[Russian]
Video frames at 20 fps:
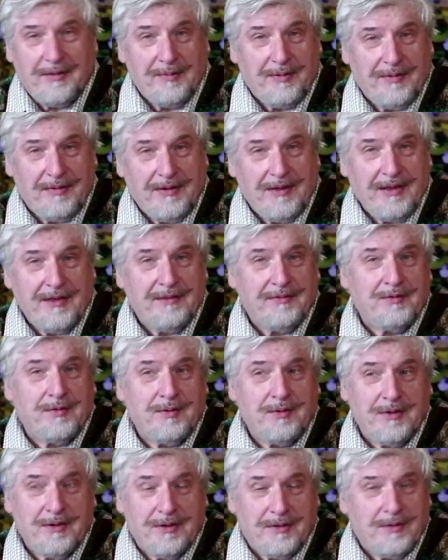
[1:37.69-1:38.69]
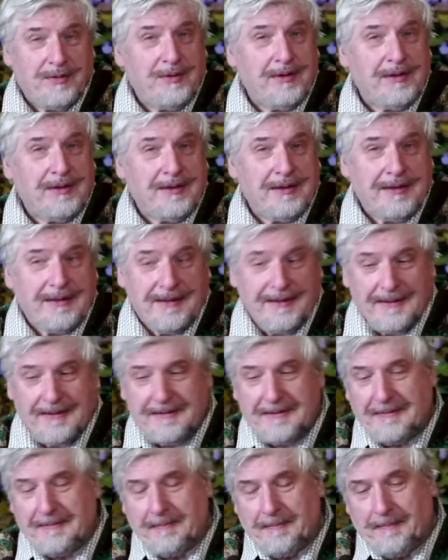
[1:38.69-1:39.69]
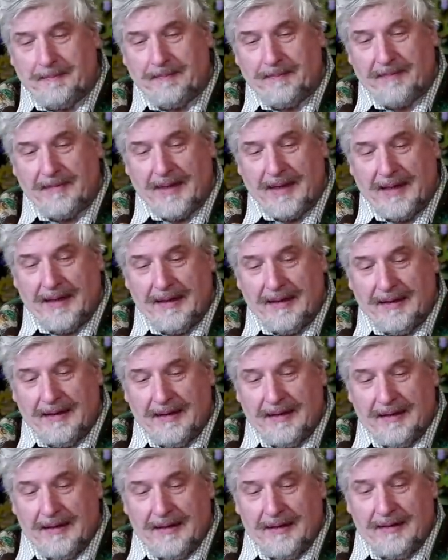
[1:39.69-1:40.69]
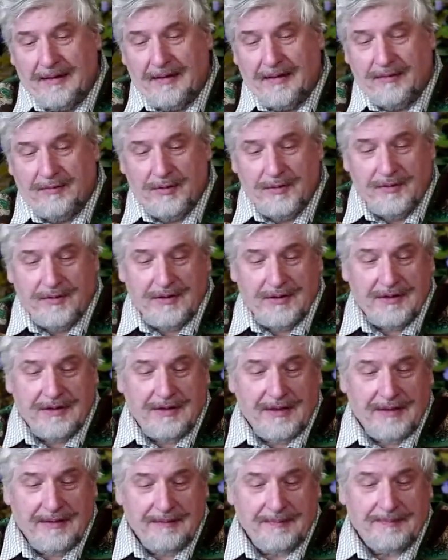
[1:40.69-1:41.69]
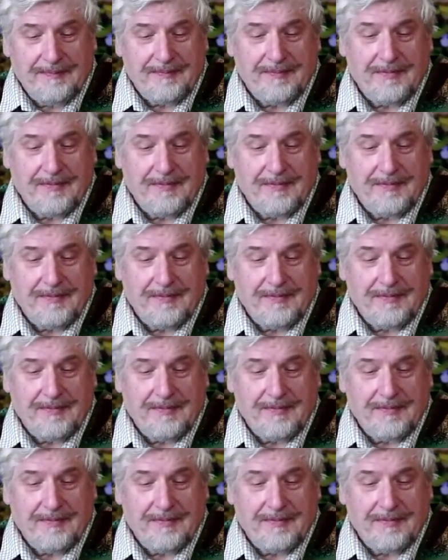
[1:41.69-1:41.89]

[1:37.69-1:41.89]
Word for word: Объявление в других роликах есть. Так вот, всегда